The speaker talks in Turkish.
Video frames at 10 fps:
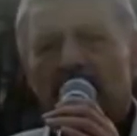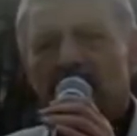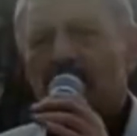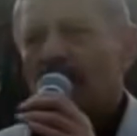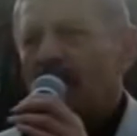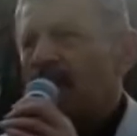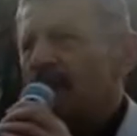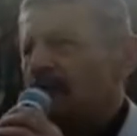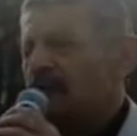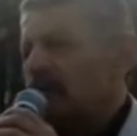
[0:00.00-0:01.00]
bir sel
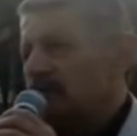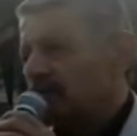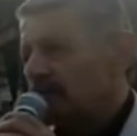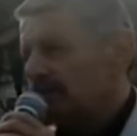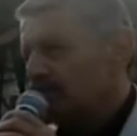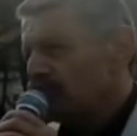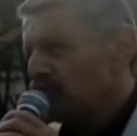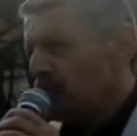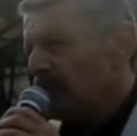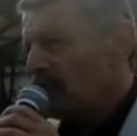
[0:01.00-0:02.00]
felaketi yaşadık.
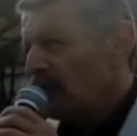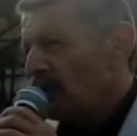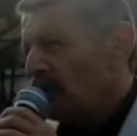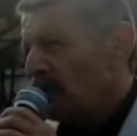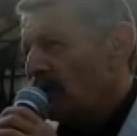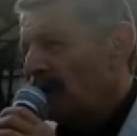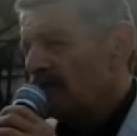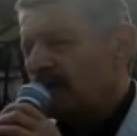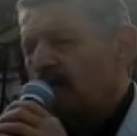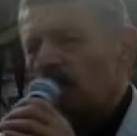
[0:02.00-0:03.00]
Her
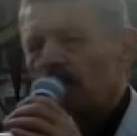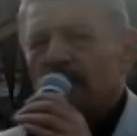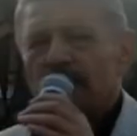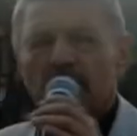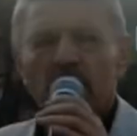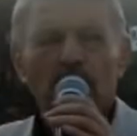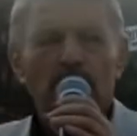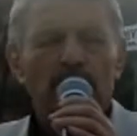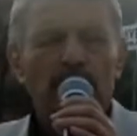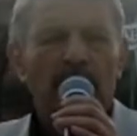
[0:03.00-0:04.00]
sene ufak tefek
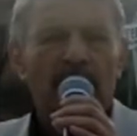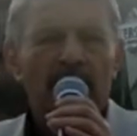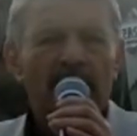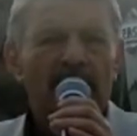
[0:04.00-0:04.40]
olurdu ama